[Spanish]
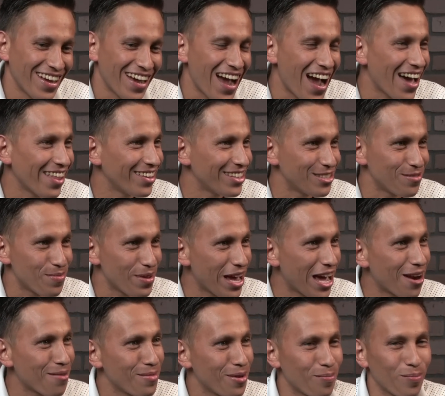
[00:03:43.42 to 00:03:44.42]
a
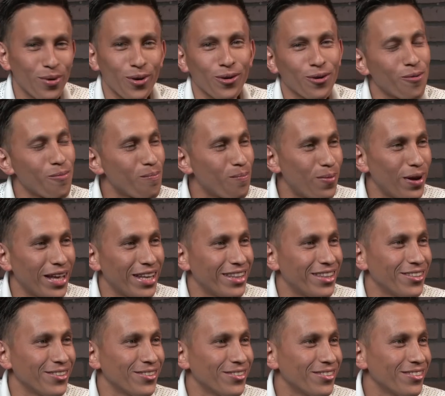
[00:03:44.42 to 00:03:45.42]
desviarme por
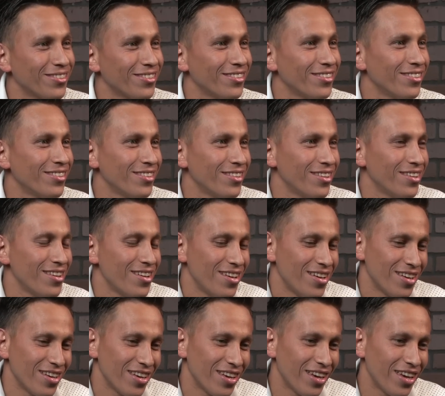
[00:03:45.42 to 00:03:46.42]
completo
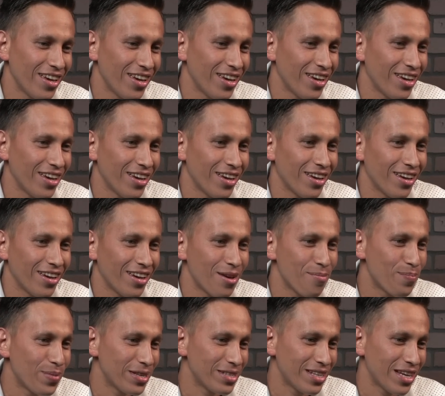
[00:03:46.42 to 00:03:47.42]
y
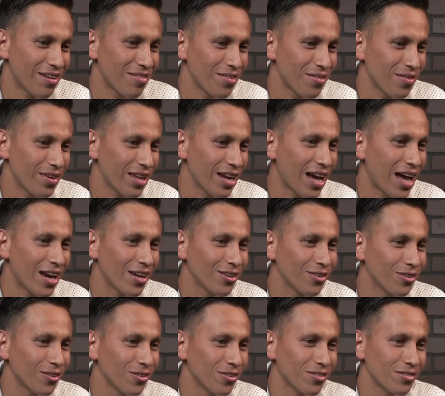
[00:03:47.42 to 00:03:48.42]
empecé a vivir
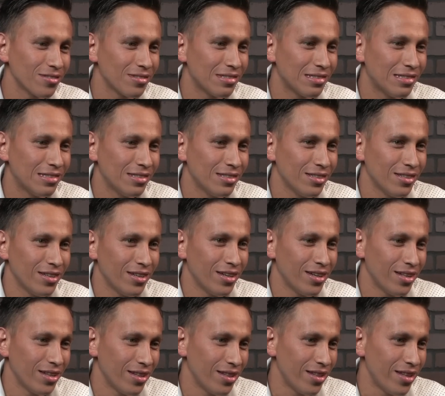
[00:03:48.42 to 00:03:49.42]
algo
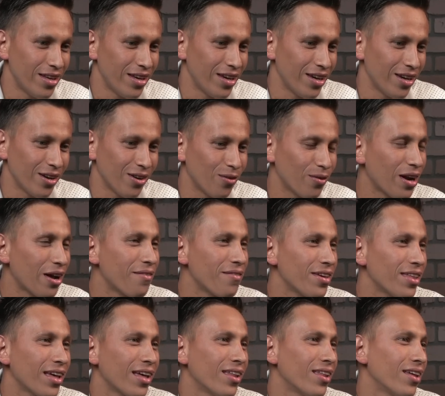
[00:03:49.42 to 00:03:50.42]
de una
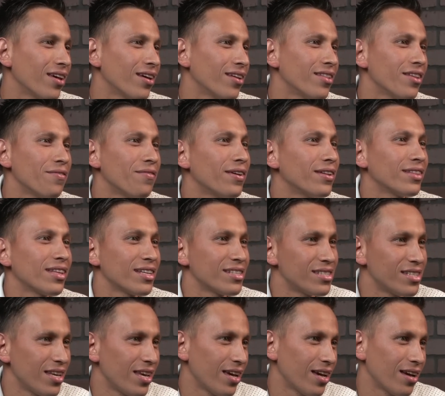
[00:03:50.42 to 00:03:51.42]
vida de,
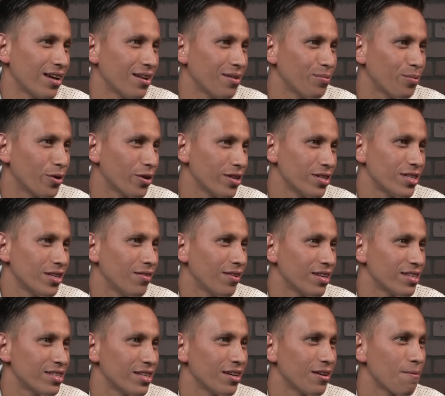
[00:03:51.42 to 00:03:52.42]
fantasía, por decirlo
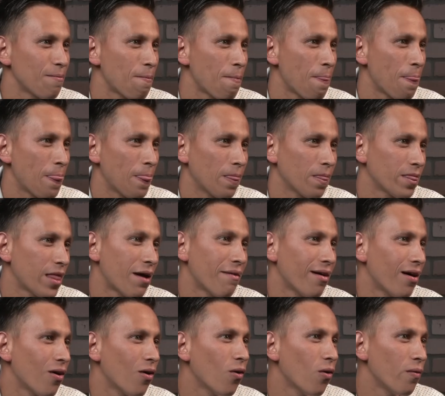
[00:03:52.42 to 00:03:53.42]
así.
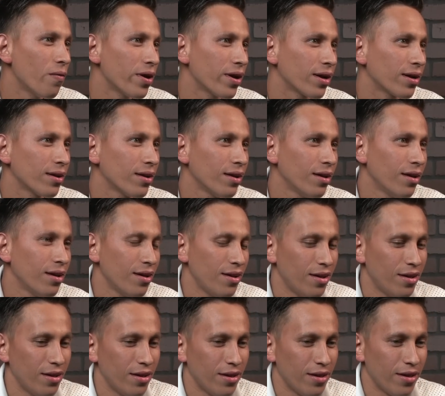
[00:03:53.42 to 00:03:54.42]
Estaba joven,
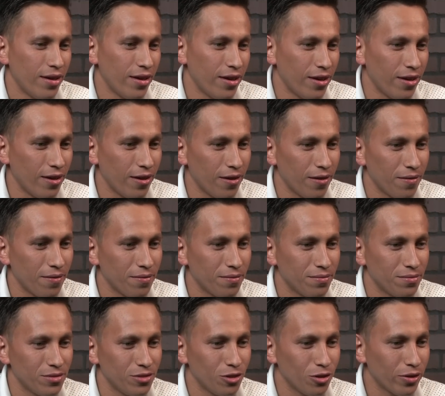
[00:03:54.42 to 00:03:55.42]
eh,
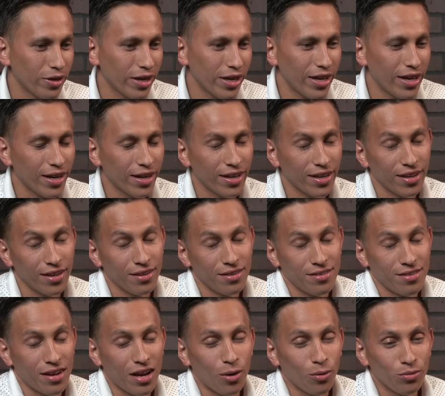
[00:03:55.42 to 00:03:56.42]
yo creía que
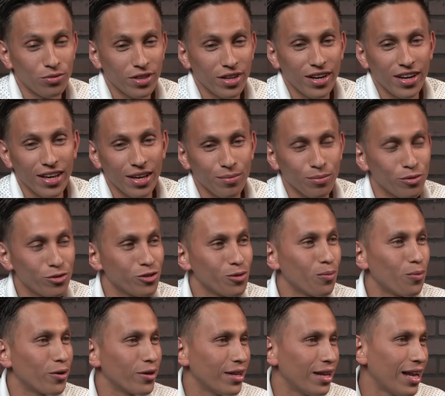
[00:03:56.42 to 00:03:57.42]
aún tenía mucho
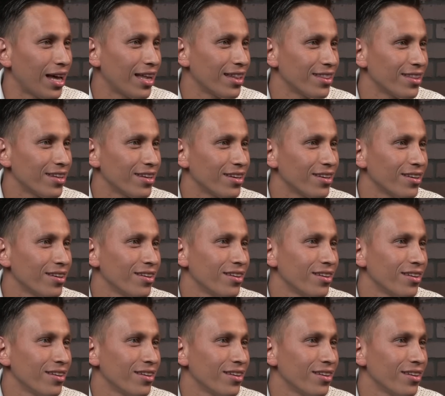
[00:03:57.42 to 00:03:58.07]
por delante,